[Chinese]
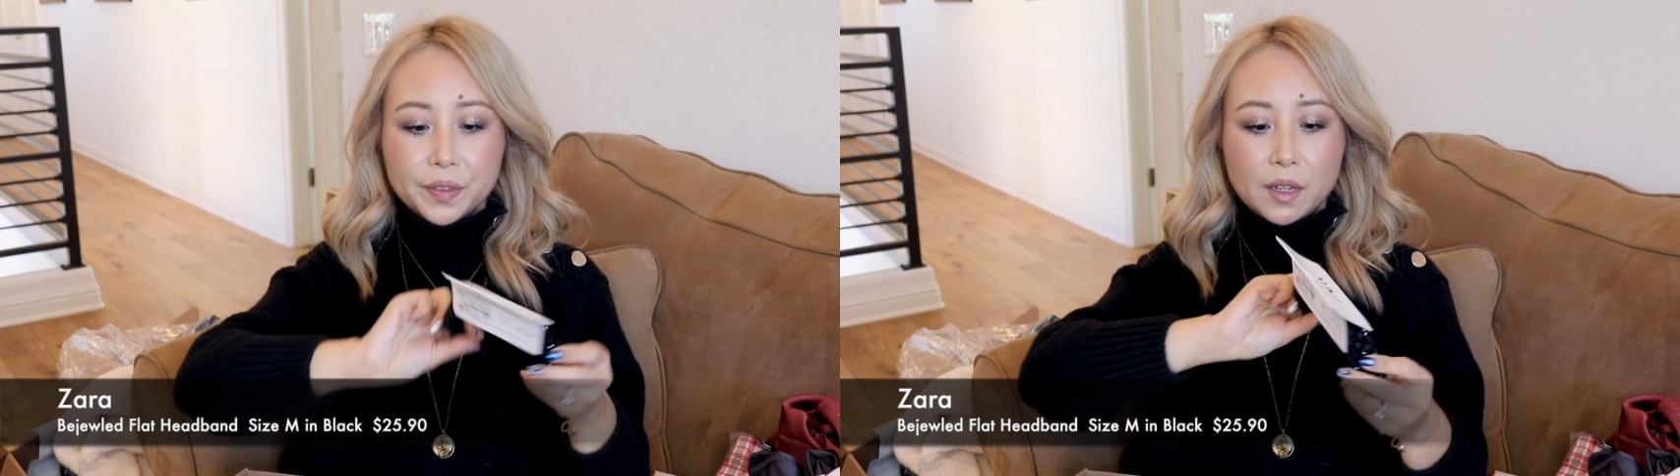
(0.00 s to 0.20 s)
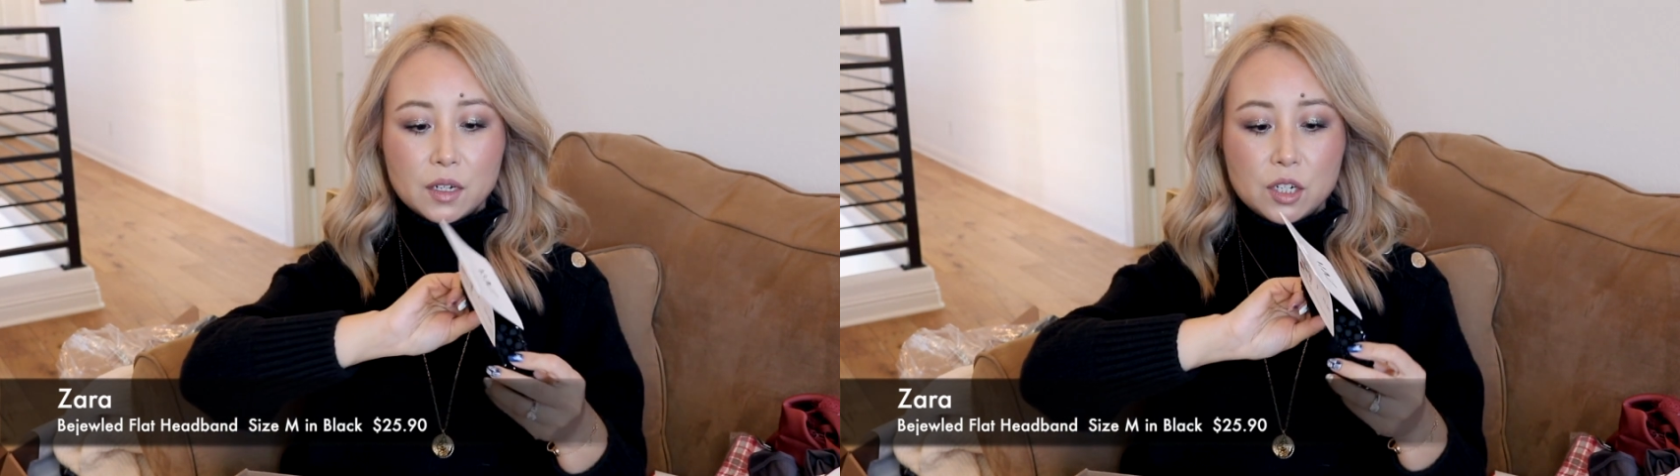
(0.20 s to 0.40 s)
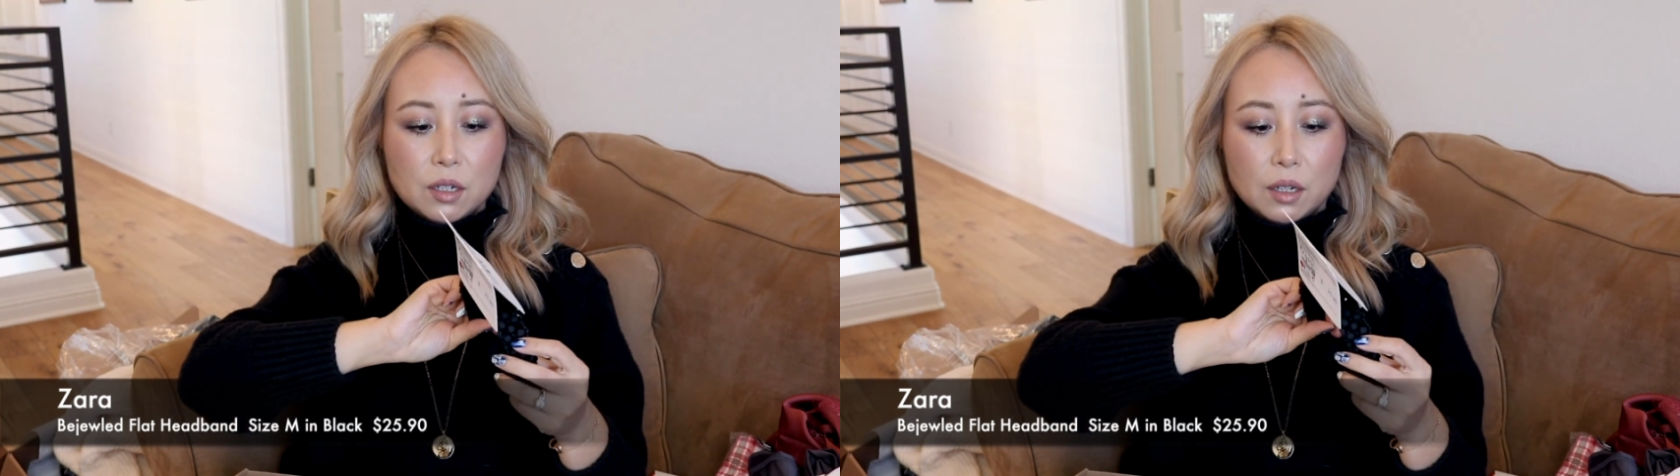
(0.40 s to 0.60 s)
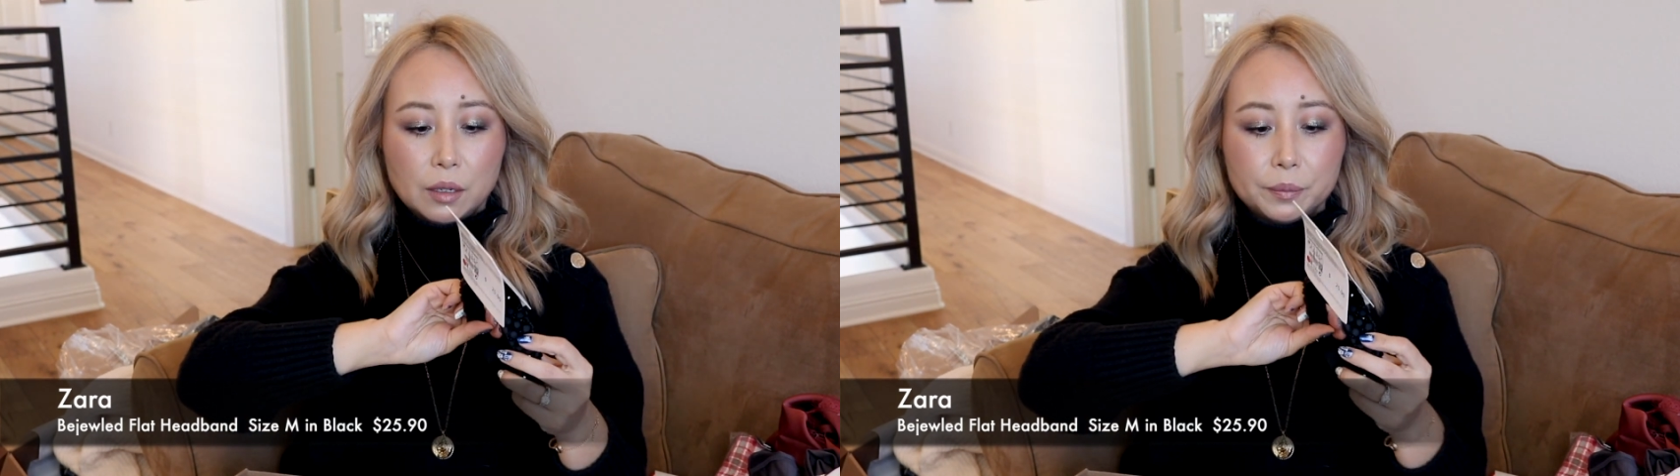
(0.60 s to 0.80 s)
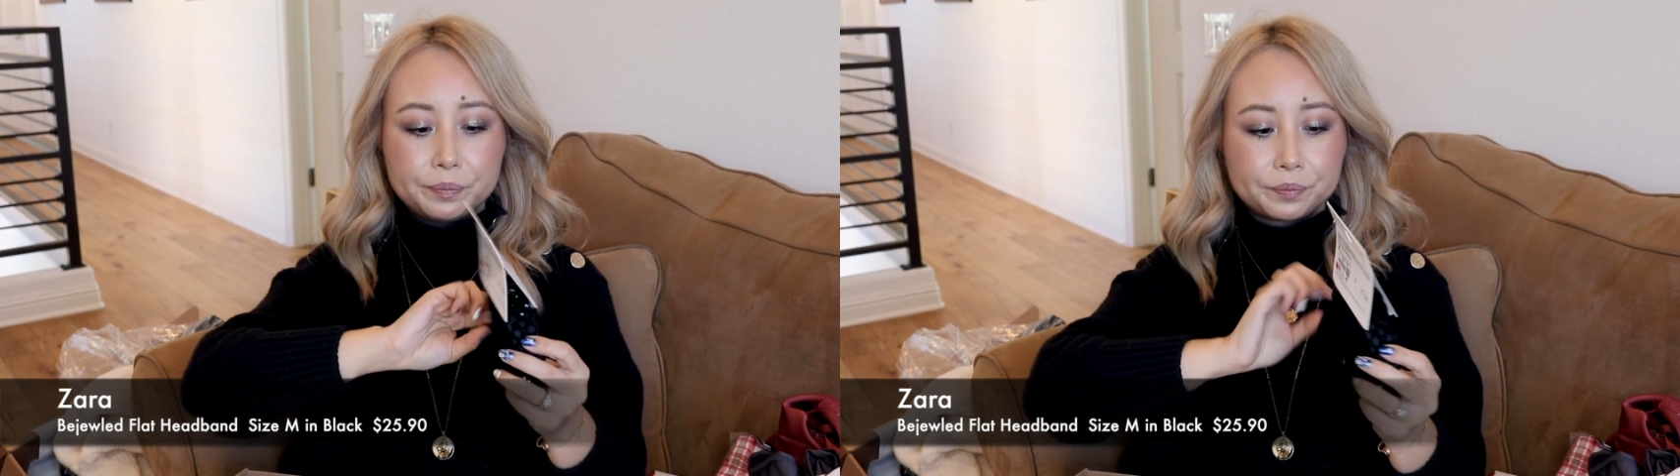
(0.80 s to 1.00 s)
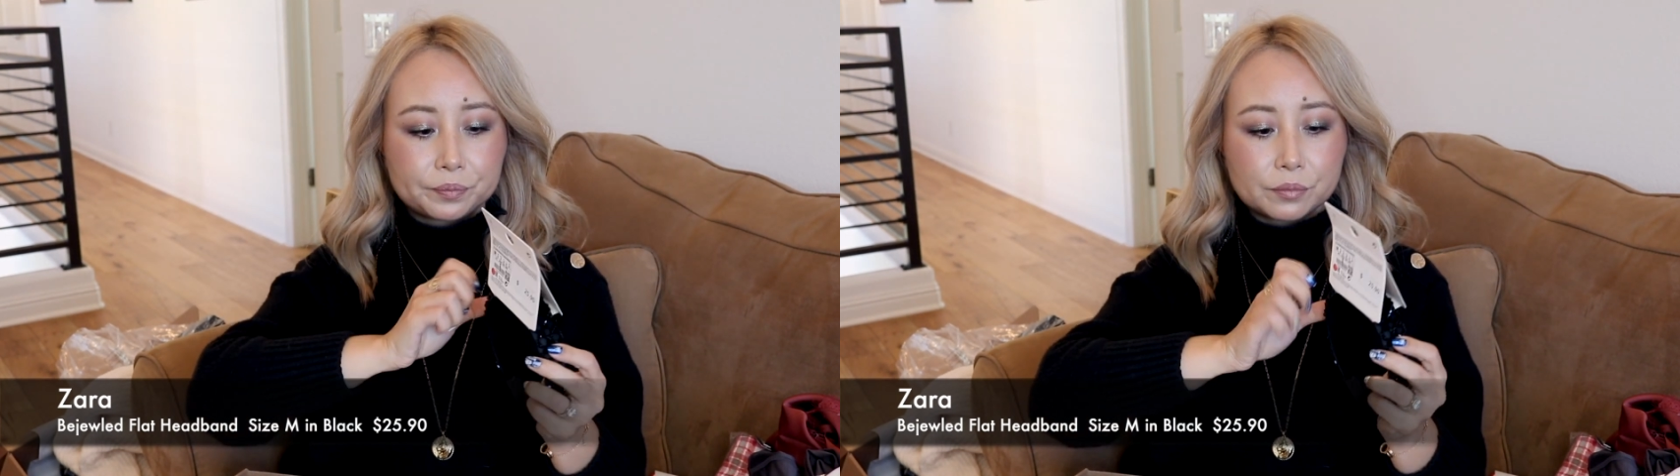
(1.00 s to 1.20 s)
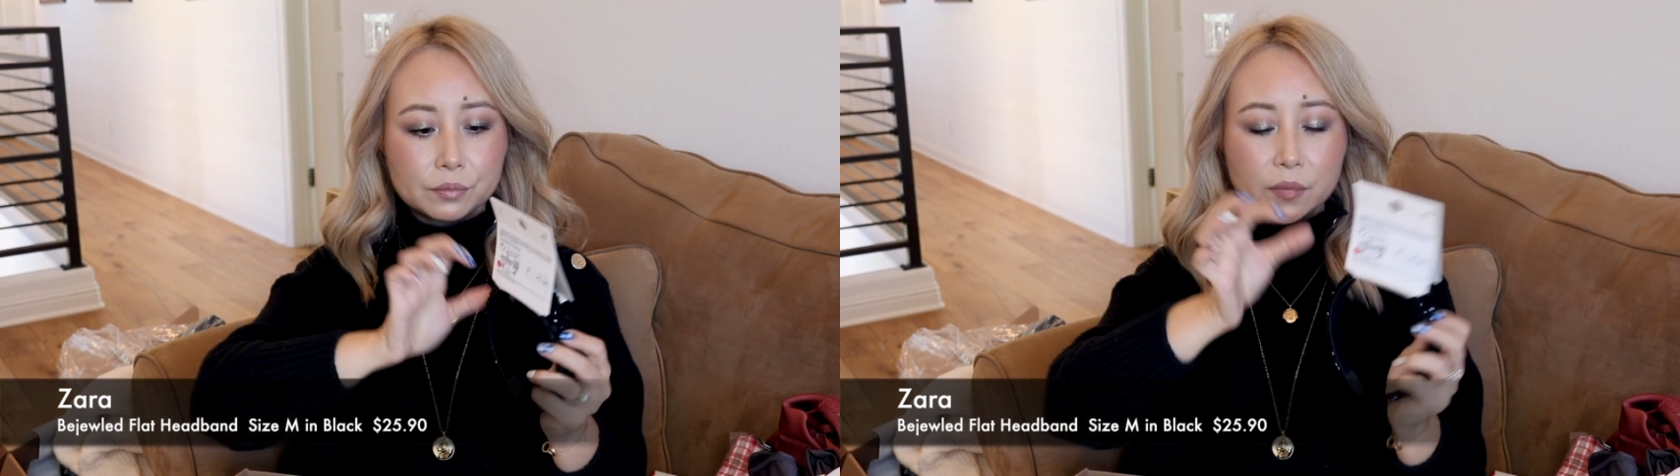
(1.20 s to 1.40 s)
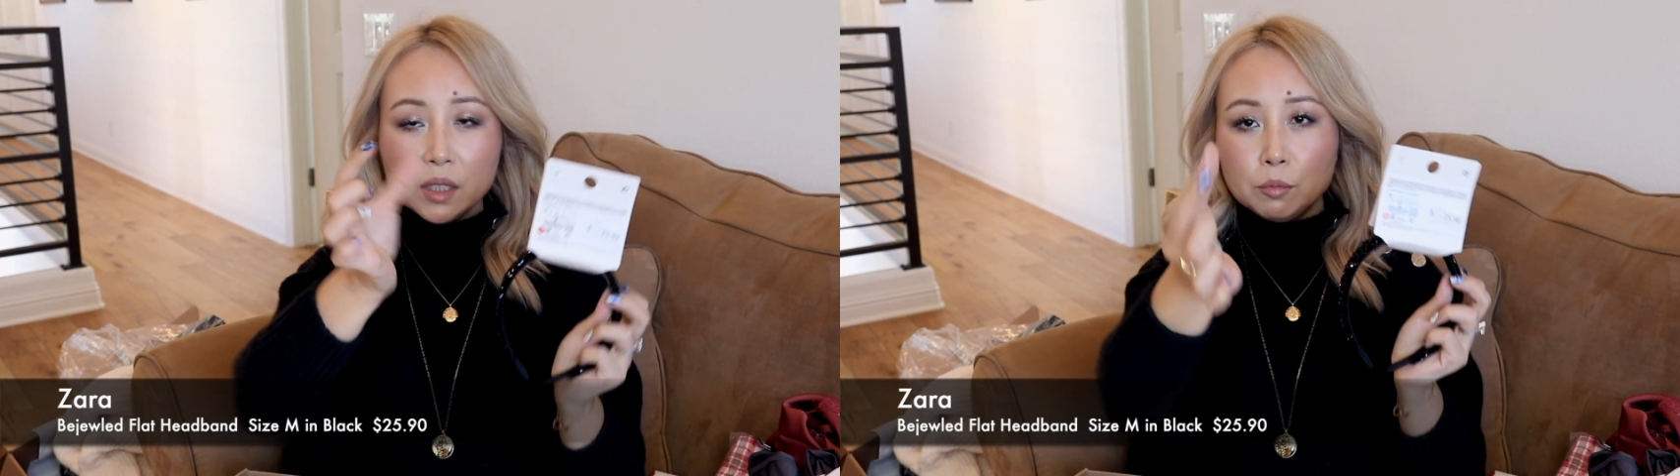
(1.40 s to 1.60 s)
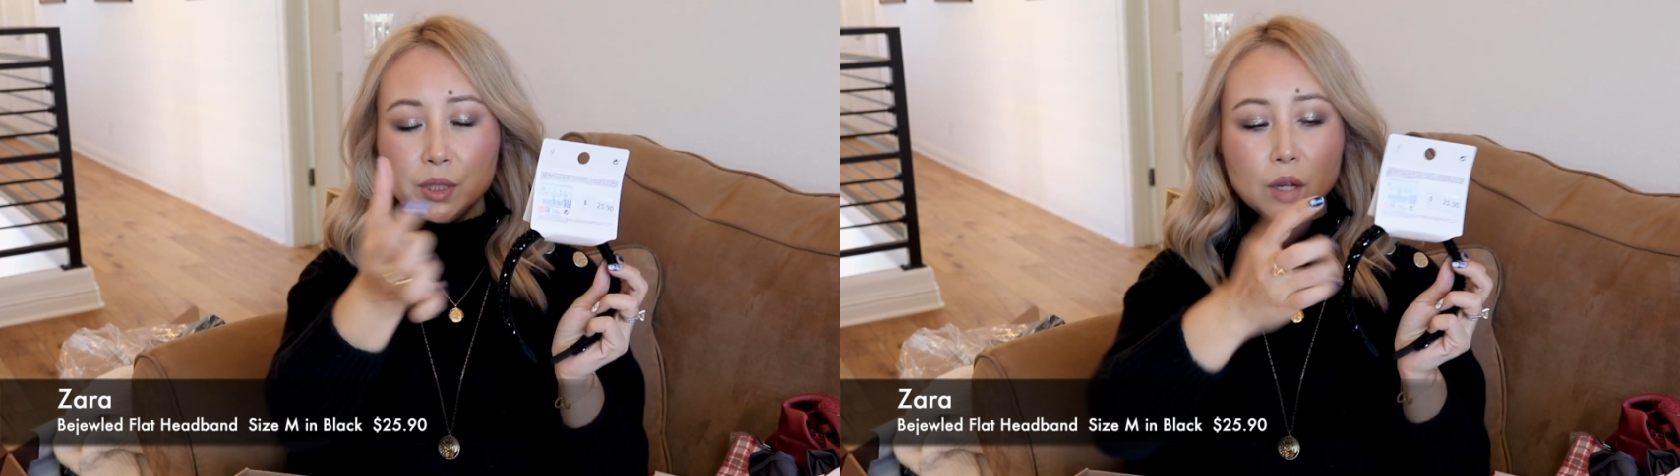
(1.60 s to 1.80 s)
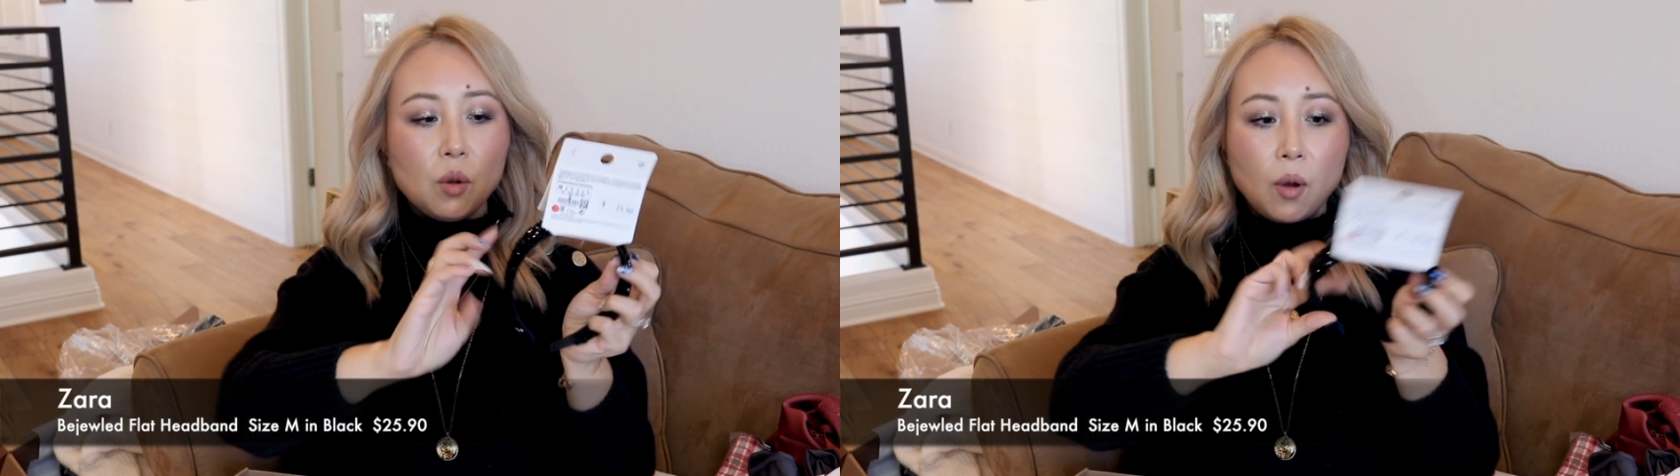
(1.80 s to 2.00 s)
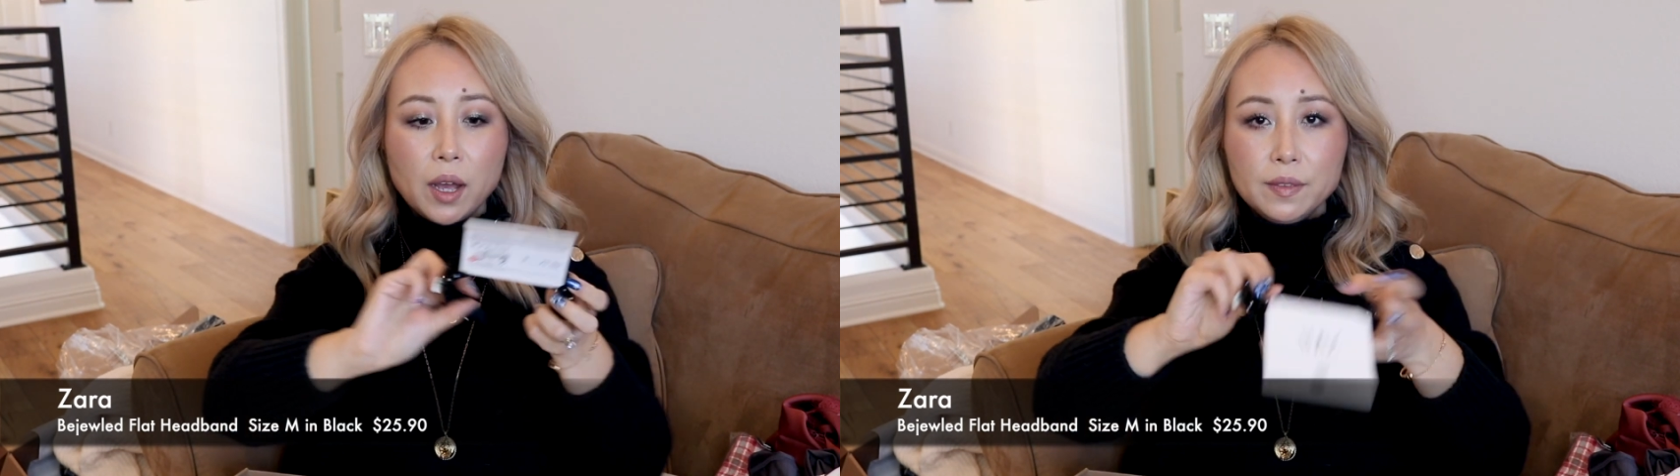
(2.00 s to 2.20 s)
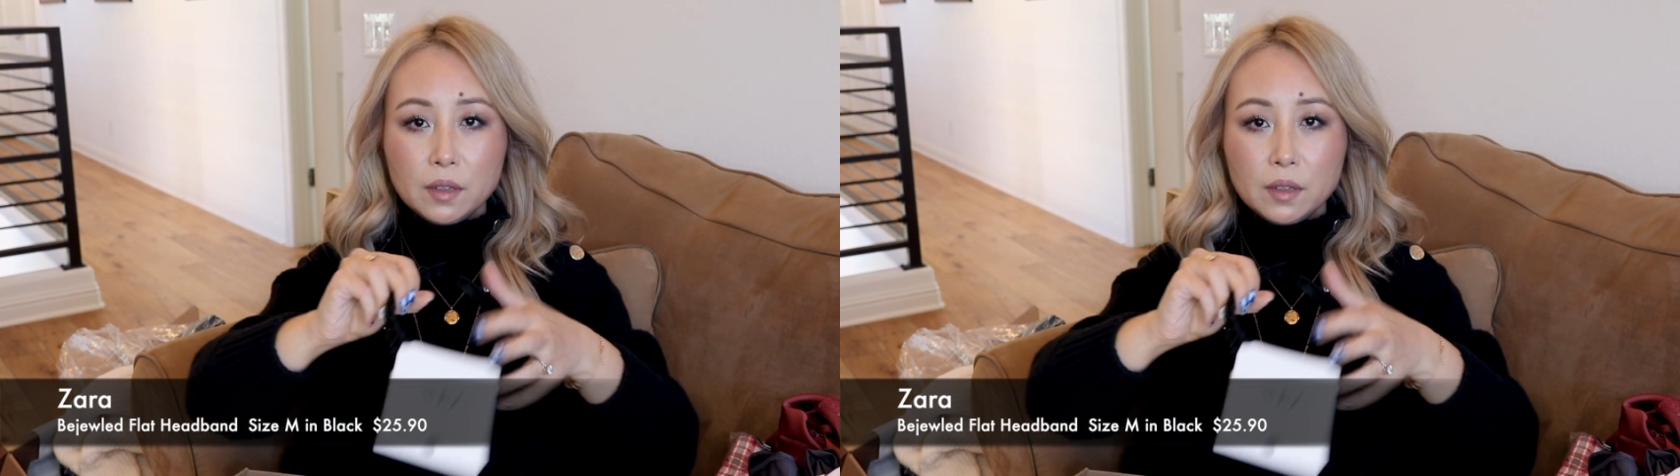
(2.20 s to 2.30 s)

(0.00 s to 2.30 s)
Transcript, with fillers: 但是呢比较宽